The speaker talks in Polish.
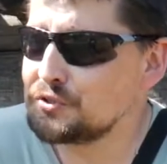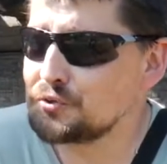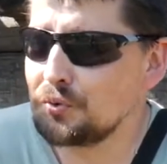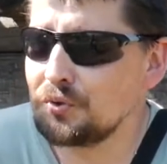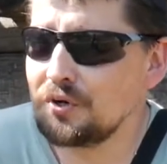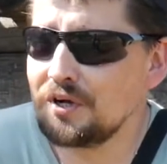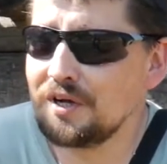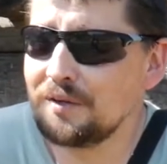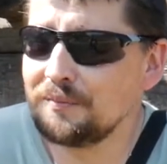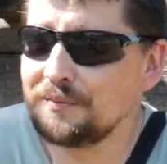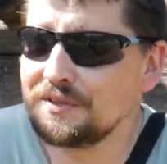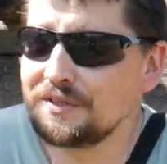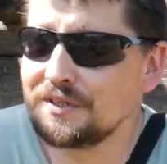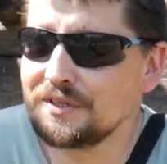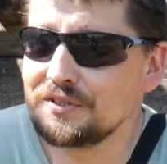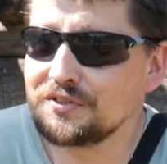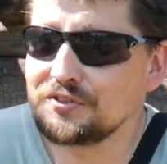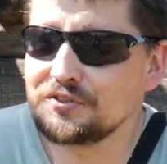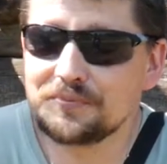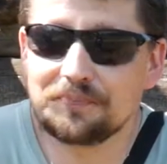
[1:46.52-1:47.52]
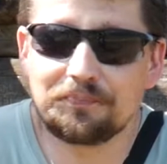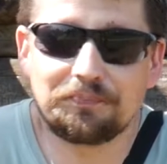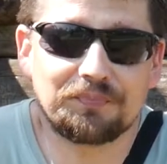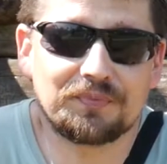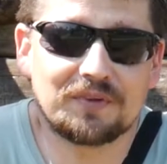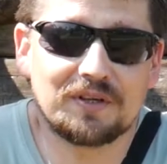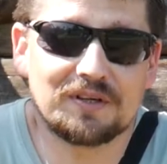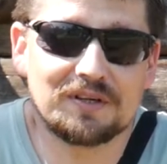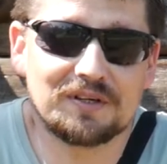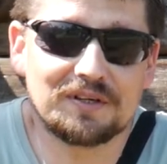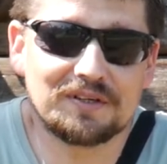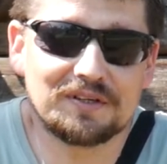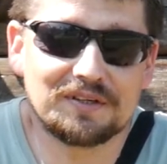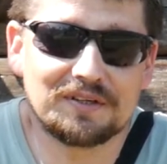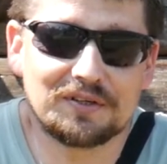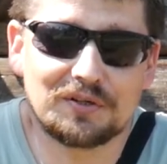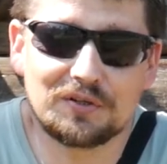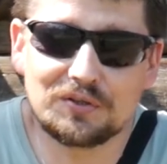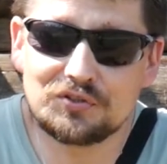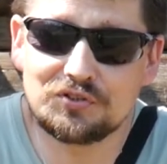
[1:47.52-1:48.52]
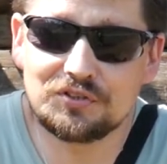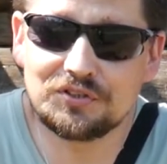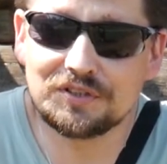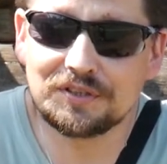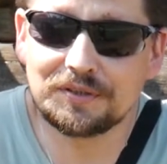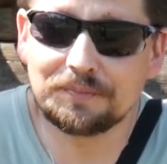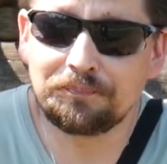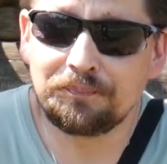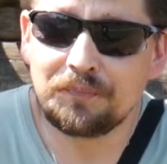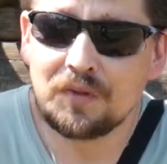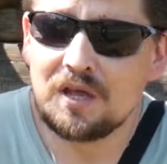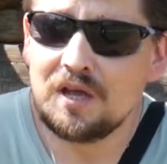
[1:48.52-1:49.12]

członkami też e, rodziny.